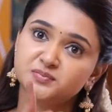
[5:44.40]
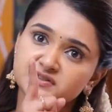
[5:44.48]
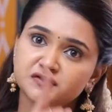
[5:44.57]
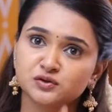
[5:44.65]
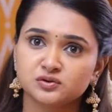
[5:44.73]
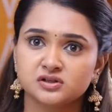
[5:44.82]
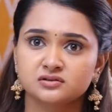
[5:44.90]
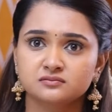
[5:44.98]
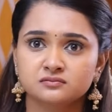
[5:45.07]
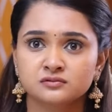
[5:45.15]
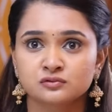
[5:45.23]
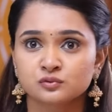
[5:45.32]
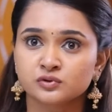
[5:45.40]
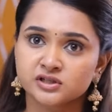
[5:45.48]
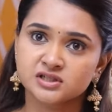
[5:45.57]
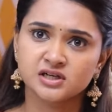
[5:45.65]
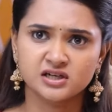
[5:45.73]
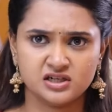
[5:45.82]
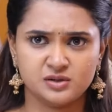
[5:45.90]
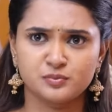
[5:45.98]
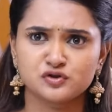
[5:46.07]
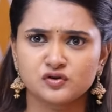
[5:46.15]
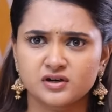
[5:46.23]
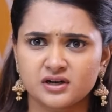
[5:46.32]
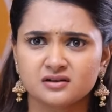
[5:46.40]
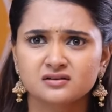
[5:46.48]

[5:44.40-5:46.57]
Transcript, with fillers: இருங்க முதல்ல போய் நான் ஆண்டி கிட்ட